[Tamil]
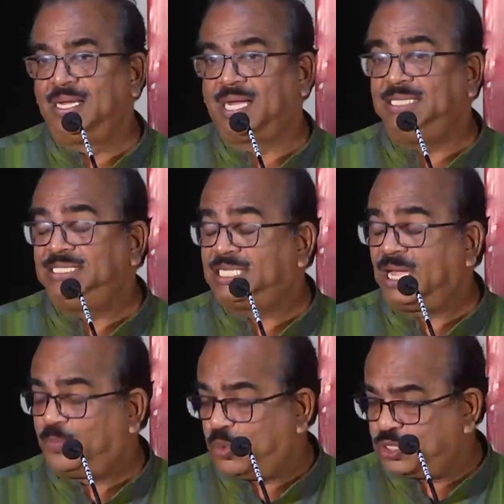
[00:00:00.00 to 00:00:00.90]

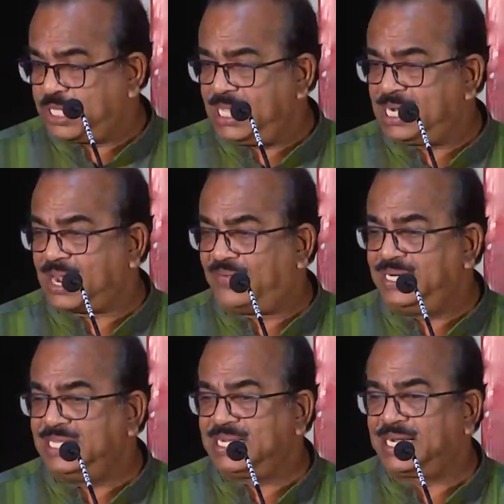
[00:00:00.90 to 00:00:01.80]
கஞ்சா போதையில்
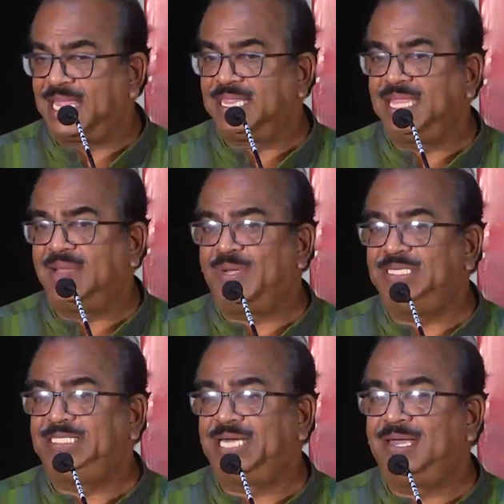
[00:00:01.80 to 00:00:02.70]
கவிழ்ந்து கிடந்த
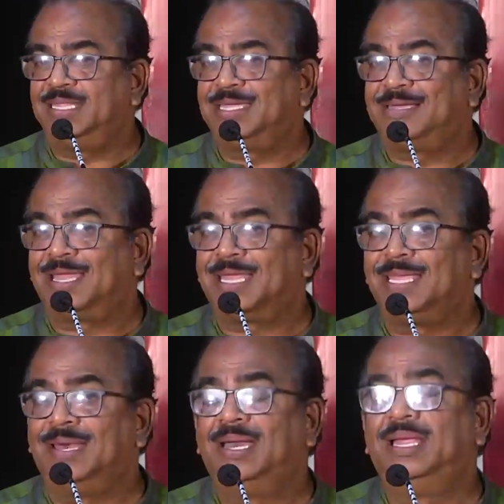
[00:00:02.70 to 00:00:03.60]
மஞ்சள்
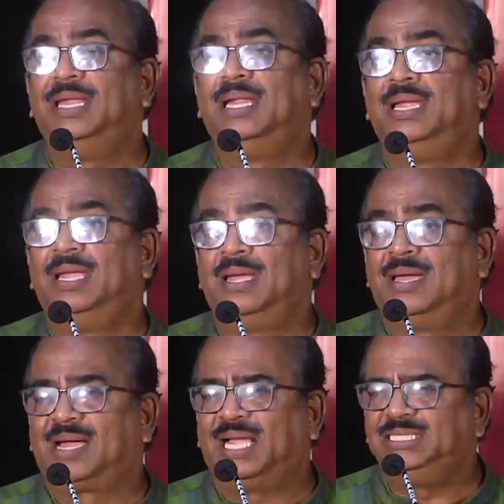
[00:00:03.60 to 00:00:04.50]
நதிக்கரையில்
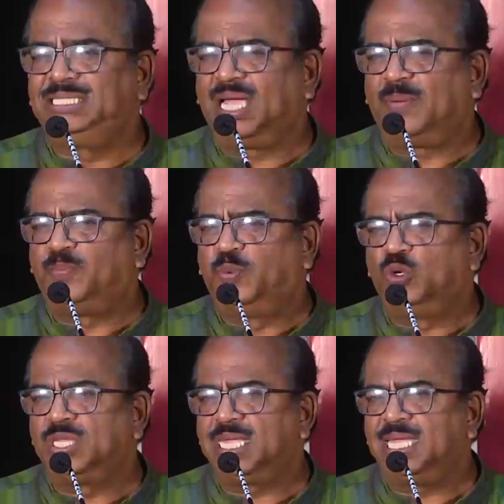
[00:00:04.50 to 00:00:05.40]
கஞ்சா
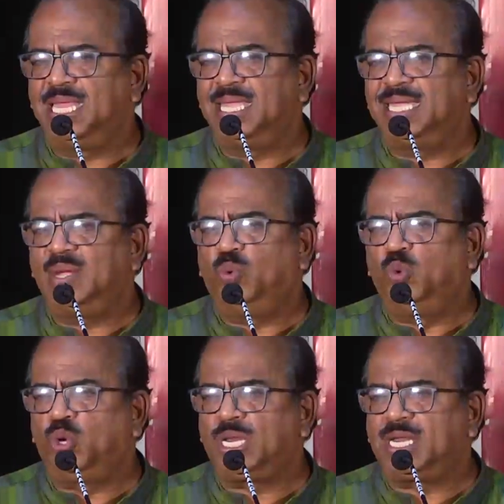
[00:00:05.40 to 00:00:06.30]
போதையிலேயே ஊறி